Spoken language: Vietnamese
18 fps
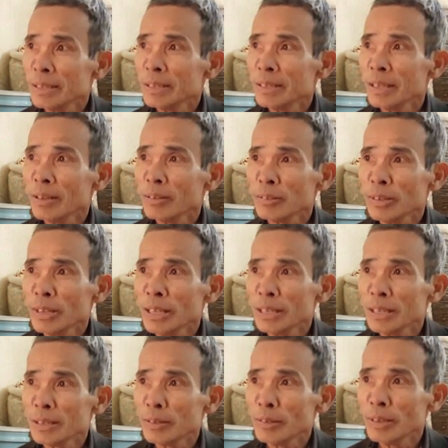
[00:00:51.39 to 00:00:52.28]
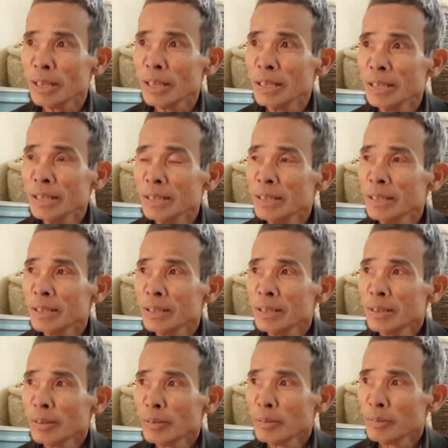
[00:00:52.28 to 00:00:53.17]
giới thiệu cho nên thì tôi lấy
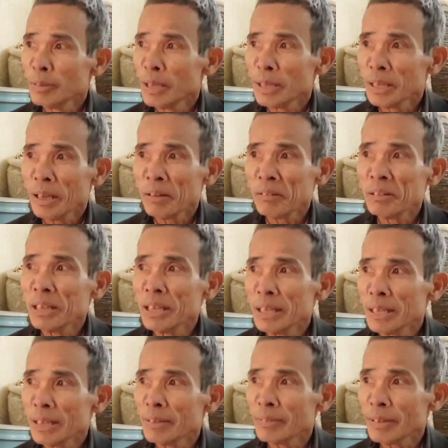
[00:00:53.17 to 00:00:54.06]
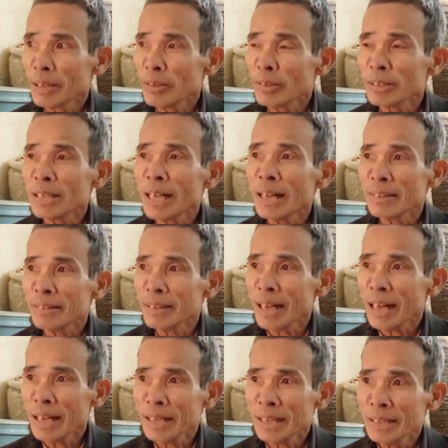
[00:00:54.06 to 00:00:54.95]
dạ. còn lần đầu lên là phải con trai thế
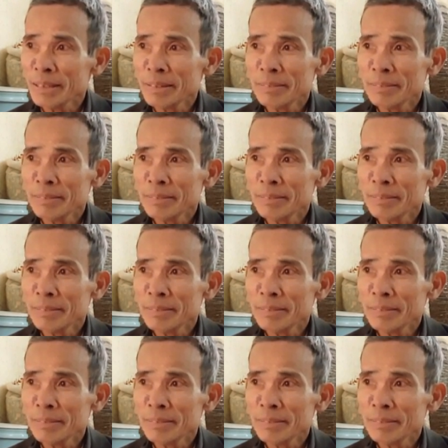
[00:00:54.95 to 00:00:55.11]
này